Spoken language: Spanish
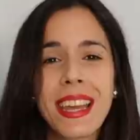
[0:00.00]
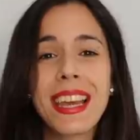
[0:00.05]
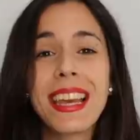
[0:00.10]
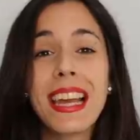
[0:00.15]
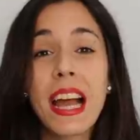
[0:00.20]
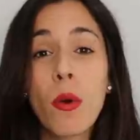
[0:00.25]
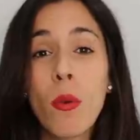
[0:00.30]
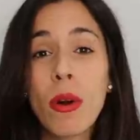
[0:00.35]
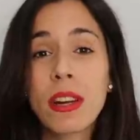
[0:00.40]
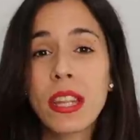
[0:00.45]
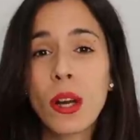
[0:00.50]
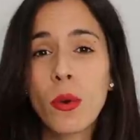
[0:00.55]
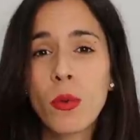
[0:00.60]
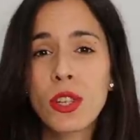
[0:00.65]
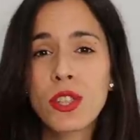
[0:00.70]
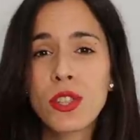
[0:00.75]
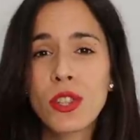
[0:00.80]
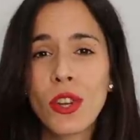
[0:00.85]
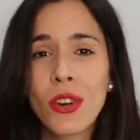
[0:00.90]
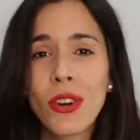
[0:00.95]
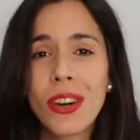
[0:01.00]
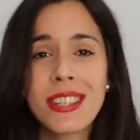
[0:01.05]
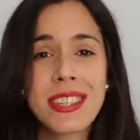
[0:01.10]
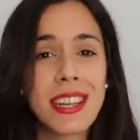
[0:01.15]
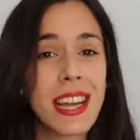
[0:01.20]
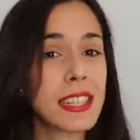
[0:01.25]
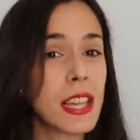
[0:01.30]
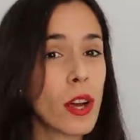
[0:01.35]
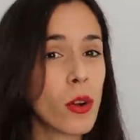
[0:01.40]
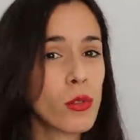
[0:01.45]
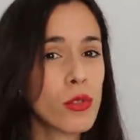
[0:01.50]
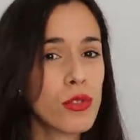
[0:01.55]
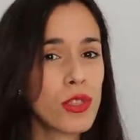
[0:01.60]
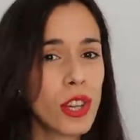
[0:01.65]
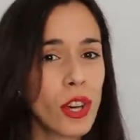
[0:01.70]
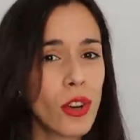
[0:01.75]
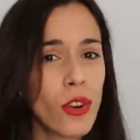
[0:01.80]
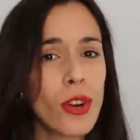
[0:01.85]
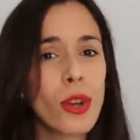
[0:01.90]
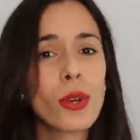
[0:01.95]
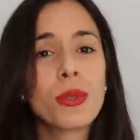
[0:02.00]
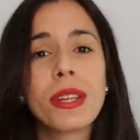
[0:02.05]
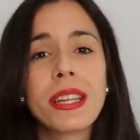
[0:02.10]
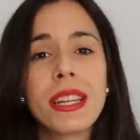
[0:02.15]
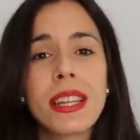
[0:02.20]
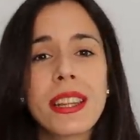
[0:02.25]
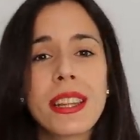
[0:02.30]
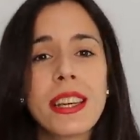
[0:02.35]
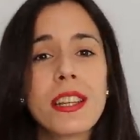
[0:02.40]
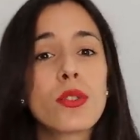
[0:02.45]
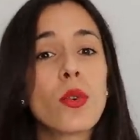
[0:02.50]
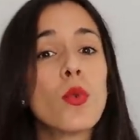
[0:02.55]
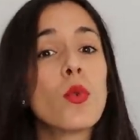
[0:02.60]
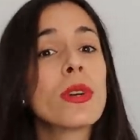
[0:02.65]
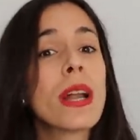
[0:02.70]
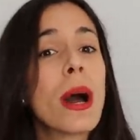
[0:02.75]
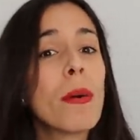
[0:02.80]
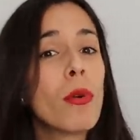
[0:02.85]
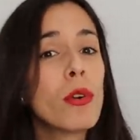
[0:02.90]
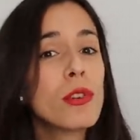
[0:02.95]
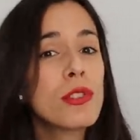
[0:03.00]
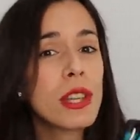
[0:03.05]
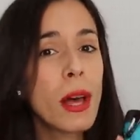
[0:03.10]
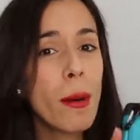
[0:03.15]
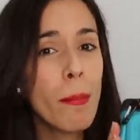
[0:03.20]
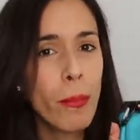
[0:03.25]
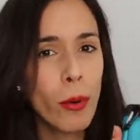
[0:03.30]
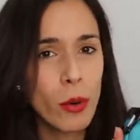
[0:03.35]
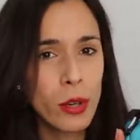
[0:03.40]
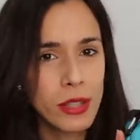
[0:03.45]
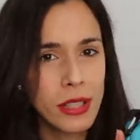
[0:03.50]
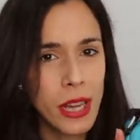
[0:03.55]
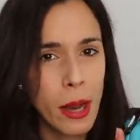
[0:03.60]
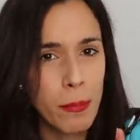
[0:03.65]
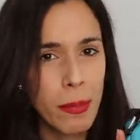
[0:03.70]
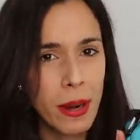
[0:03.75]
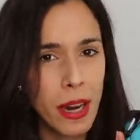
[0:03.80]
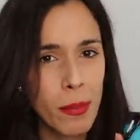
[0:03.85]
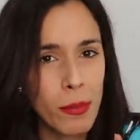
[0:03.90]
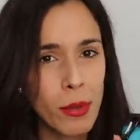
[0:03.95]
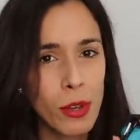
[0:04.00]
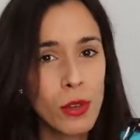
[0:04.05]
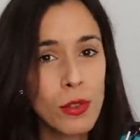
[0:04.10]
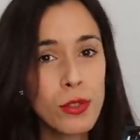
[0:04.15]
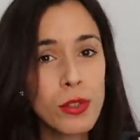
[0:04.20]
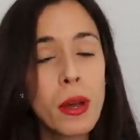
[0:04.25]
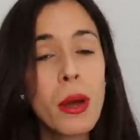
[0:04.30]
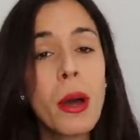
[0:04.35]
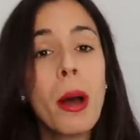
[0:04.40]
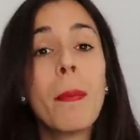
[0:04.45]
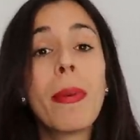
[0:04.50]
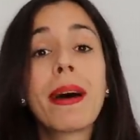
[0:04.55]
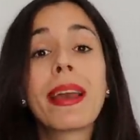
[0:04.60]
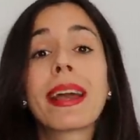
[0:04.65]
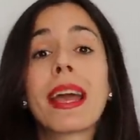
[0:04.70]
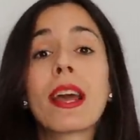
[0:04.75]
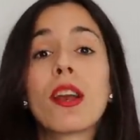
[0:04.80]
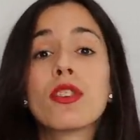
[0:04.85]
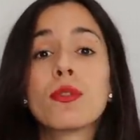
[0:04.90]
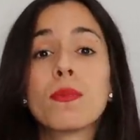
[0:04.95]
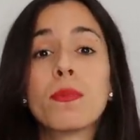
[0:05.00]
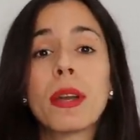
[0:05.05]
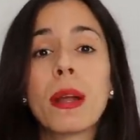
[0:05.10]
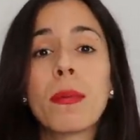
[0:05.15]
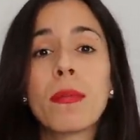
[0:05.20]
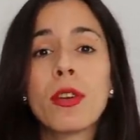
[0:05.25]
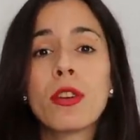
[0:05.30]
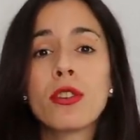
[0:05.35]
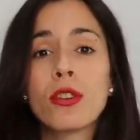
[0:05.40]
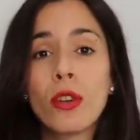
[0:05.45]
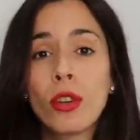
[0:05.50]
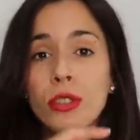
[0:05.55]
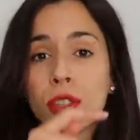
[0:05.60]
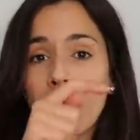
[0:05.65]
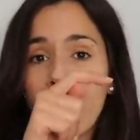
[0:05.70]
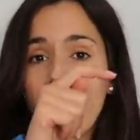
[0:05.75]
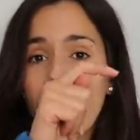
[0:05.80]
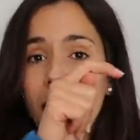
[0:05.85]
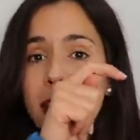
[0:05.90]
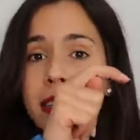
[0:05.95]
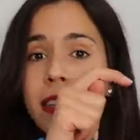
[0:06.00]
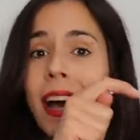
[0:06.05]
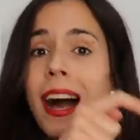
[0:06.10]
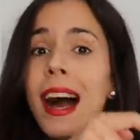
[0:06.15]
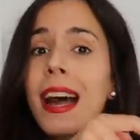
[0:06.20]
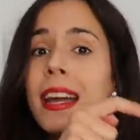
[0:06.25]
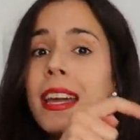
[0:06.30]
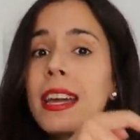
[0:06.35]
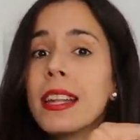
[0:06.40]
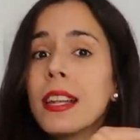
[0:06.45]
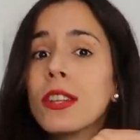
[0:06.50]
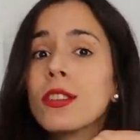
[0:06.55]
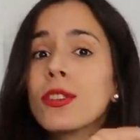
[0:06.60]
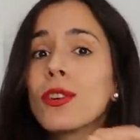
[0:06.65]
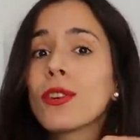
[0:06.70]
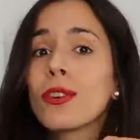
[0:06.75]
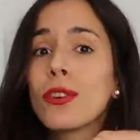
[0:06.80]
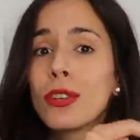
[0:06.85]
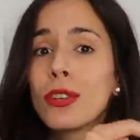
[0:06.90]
Y la cuarta cuestión es que te aconsejo que utilices una bolsa porta premios, para que los premios los tengas aquí dentro